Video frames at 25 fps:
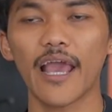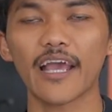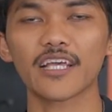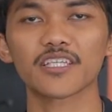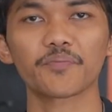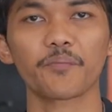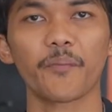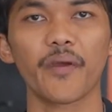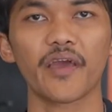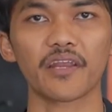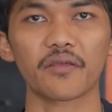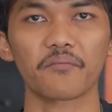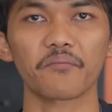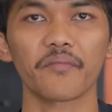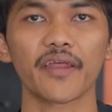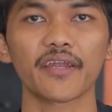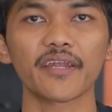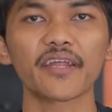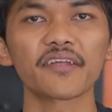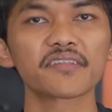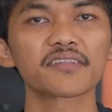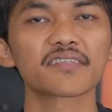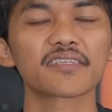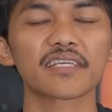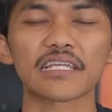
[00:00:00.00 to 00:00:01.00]

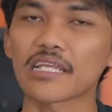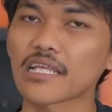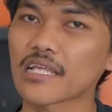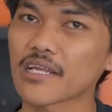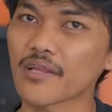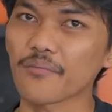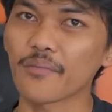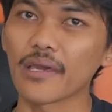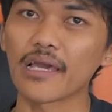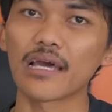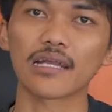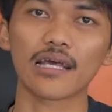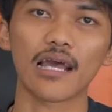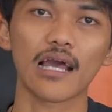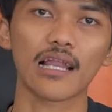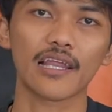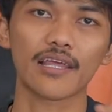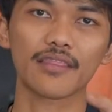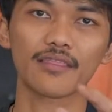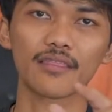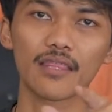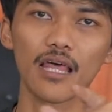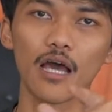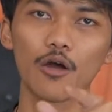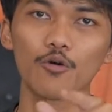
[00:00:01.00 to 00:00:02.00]
eksperimenin sendiri biar
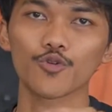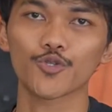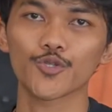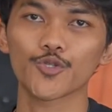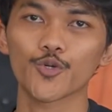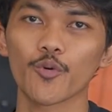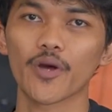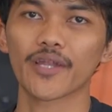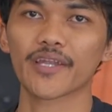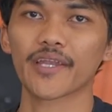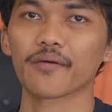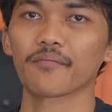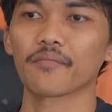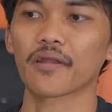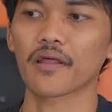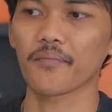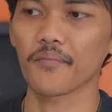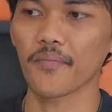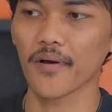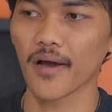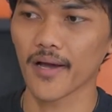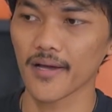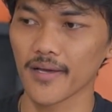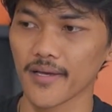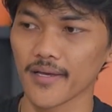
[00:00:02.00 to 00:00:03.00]
kalian tahu cuannya
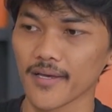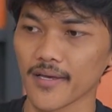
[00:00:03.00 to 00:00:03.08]
berapa.